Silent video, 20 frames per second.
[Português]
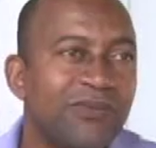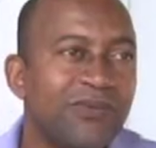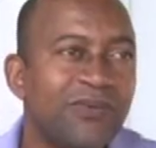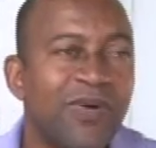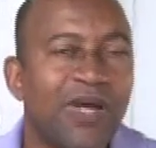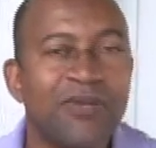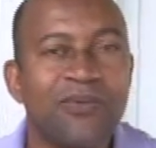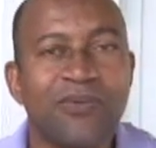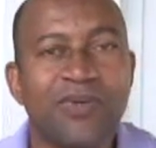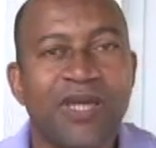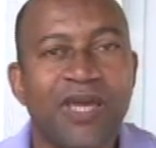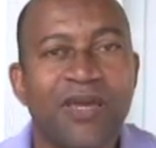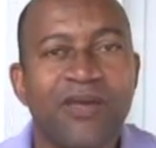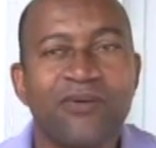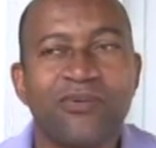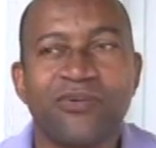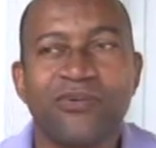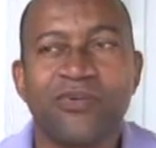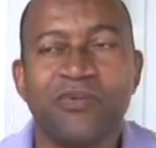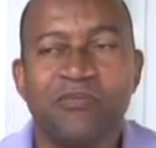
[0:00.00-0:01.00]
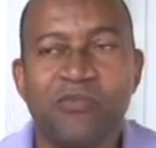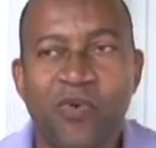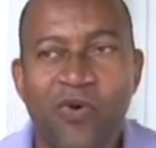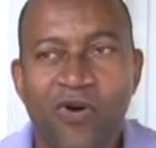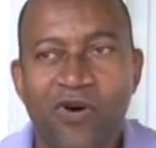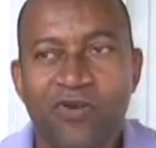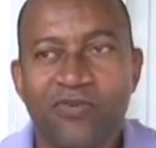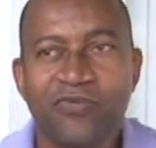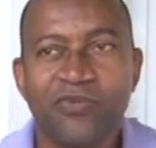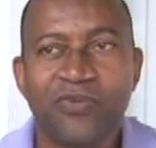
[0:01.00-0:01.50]
o aluguel do
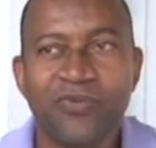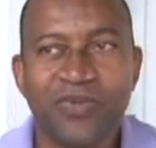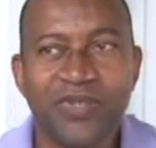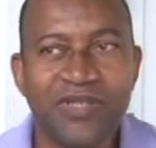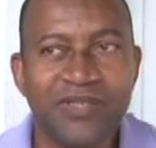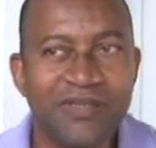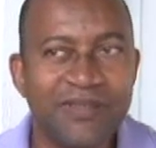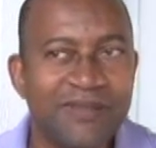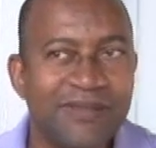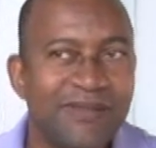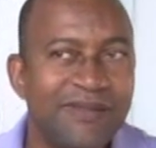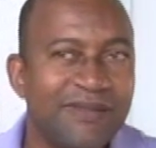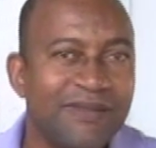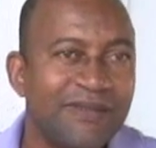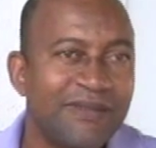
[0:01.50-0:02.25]
imóvel e,